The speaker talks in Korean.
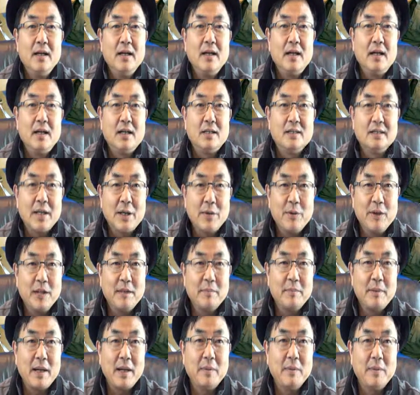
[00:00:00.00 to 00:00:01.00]
아,
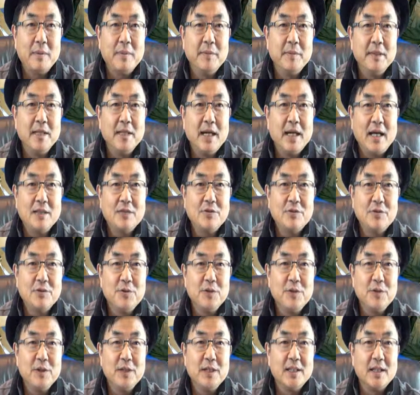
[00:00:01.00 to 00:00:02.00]
사용하는 방법은 이
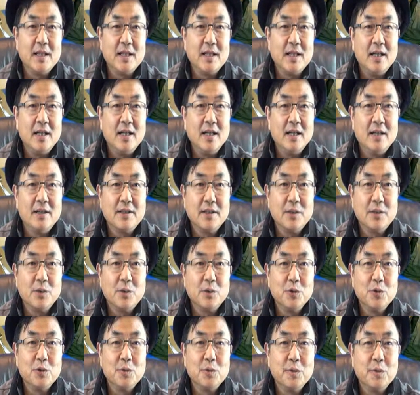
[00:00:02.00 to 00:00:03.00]
아이스튜디오에다가 이렇게
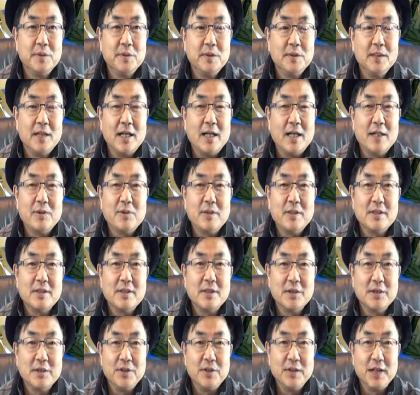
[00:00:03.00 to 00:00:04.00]
노트북을 가져와서
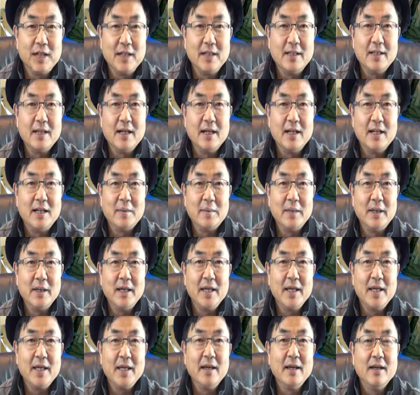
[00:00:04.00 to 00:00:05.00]
연결한
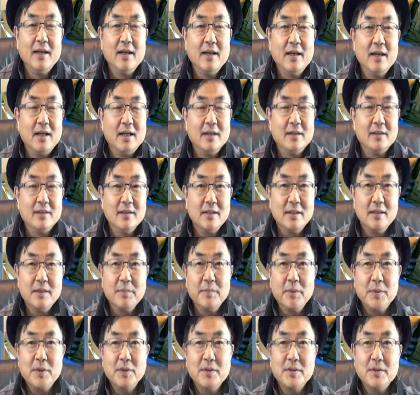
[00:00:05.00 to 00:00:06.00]
다음에 그냥
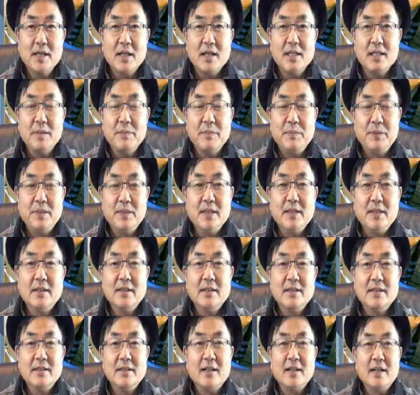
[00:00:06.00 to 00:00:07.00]
평상시
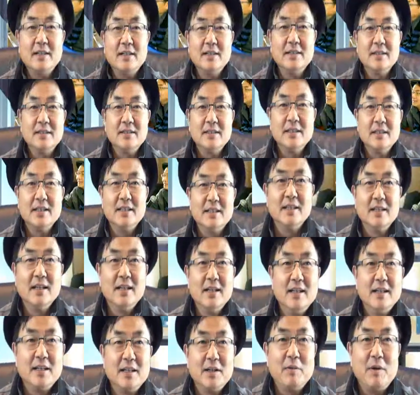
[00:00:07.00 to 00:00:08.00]
프리젠테이션 하듯이
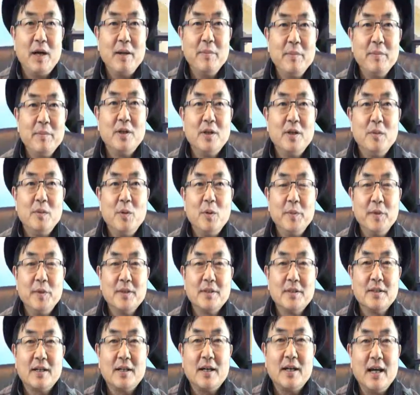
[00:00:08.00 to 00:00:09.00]
화면을
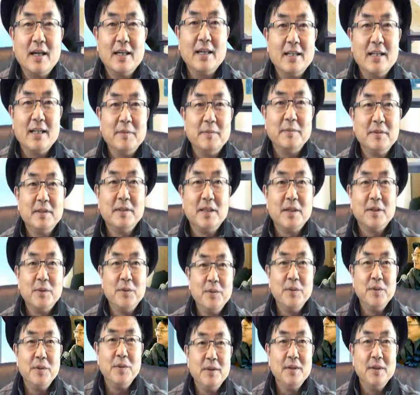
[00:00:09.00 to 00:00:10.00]
보면서 강의를 하면
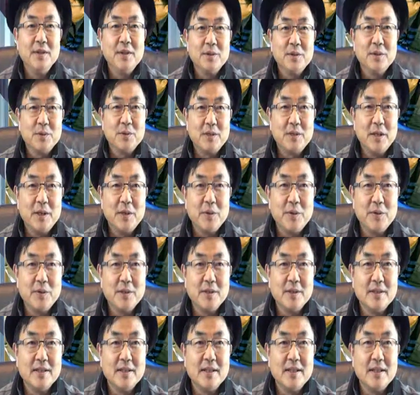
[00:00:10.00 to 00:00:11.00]
되고 또
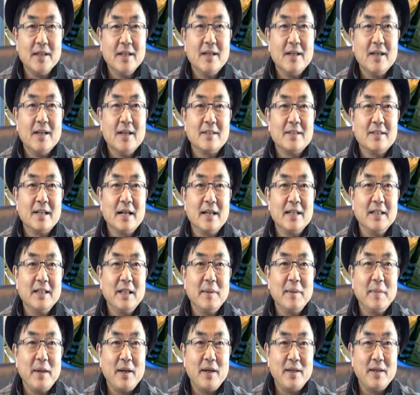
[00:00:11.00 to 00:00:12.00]
때로는
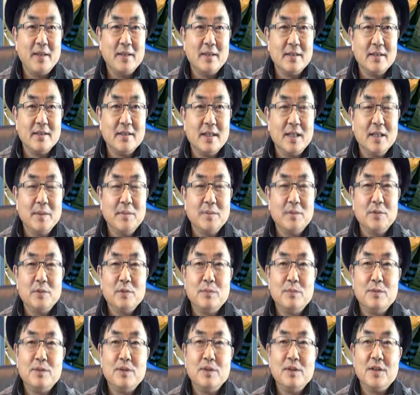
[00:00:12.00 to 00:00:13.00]
상대방을 스카이프로
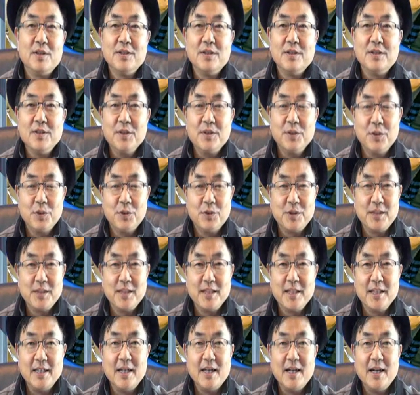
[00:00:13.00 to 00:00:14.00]
불러서
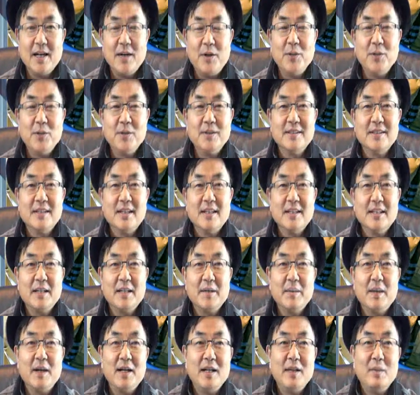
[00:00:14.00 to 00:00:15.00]
교실이나 혹은
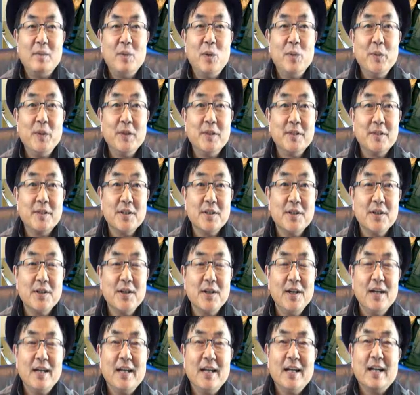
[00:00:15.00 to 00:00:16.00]
상대방을 보면서
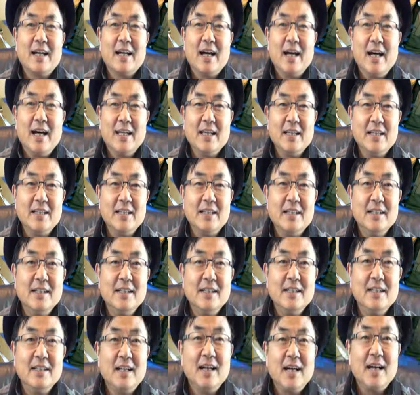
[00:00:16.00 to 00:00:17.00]
강의를
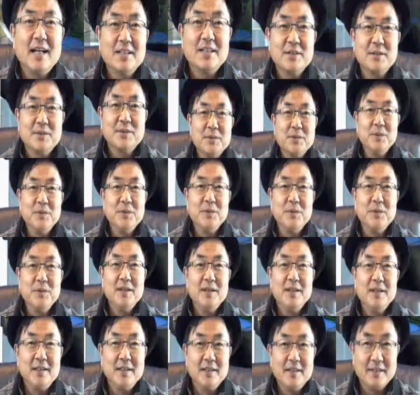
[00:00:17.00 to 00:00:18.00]
하셔도
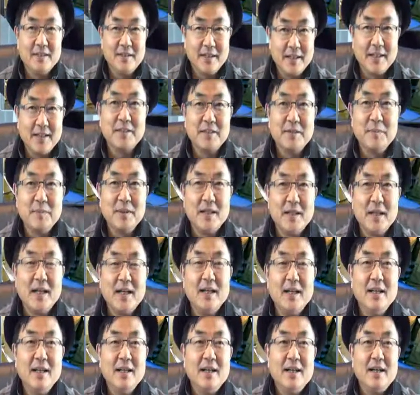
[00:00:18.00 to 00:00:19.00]
되겠습니다.
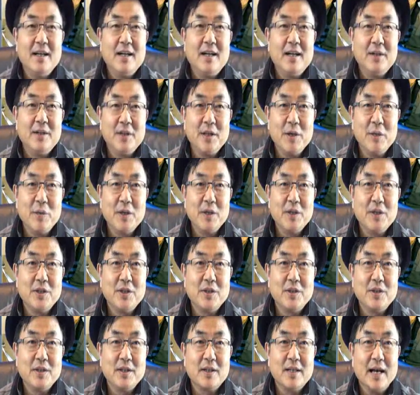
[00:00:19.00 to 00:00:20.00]
아, 여기에
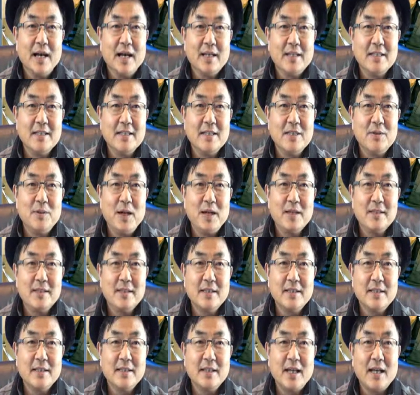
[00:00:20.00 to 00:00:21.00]
원격 강의실로
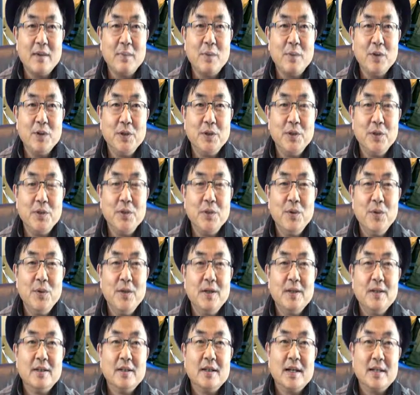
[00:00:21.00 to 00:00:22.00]
학생들이 다 보이고
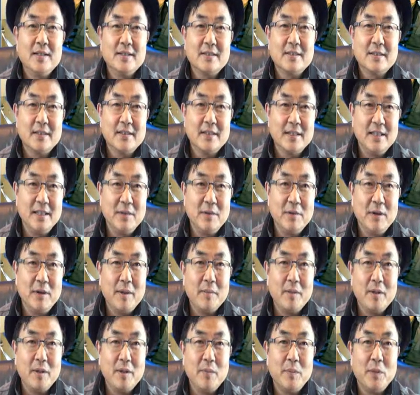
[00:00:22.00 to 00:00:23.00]
학생들이 이
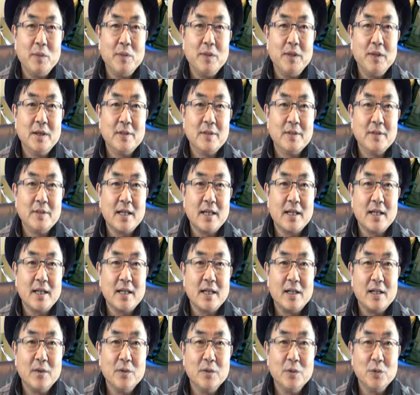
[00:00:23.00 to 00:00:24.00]
화면을 본다고
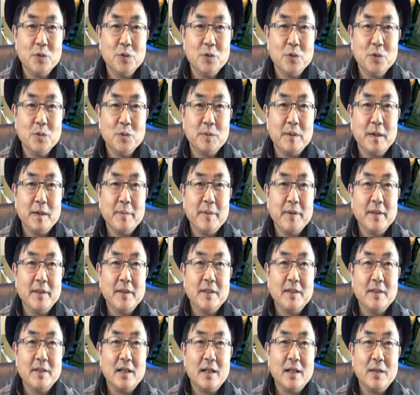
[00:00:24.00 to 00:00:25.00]
생각하고 노트 화면에
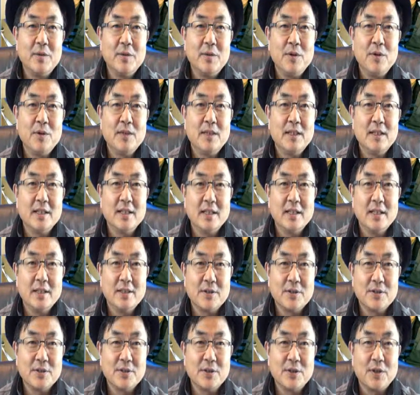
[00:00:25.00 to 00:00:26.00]
들어가고 거기다 이렇게
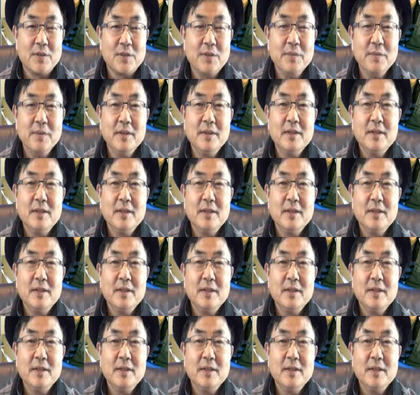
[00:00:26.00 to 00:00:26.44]
저처럼